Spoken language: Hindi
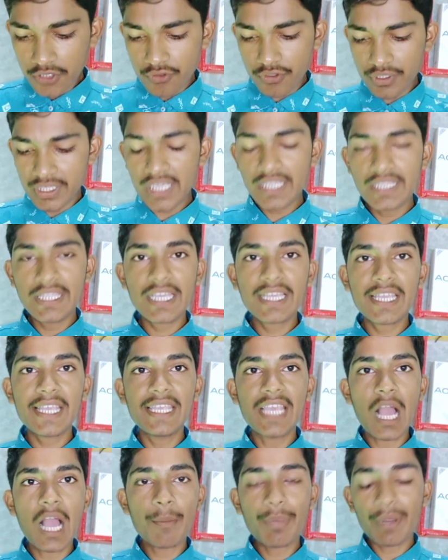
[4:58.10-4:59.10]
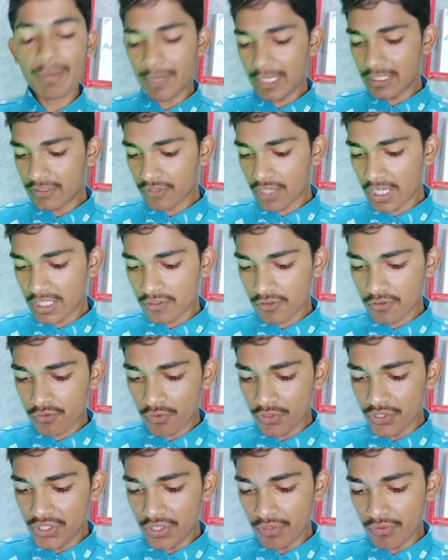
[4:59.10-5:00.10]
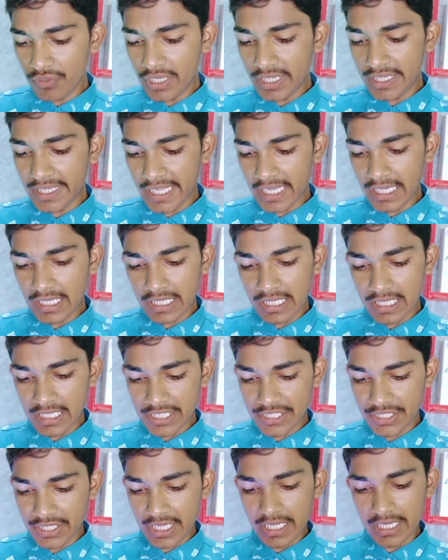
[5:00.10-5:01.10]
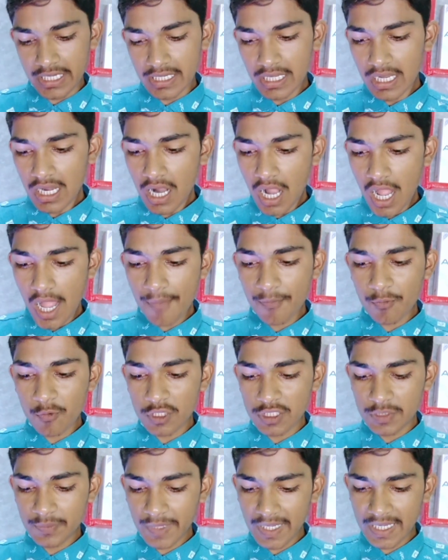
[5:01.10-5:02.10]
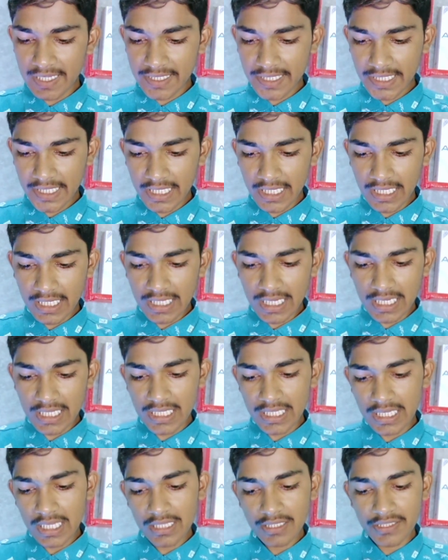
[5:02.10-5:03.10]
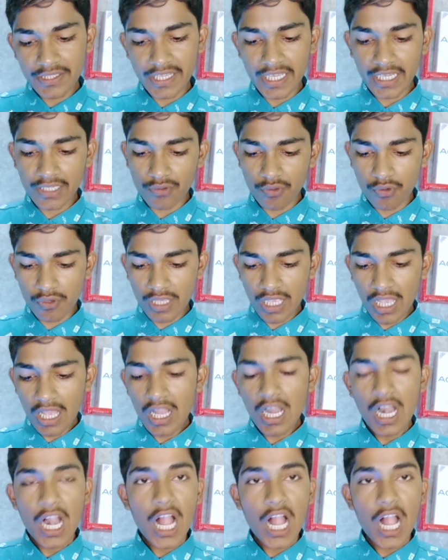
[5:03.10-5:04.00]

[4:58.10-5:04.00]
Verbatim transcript: तो ये देखिए यहाँ पर मिल चुका है दोस्तों यूनिटेड स्टेट आपको इस पर ऐसे क्लिक कर देना है सिलेक्ट हो गया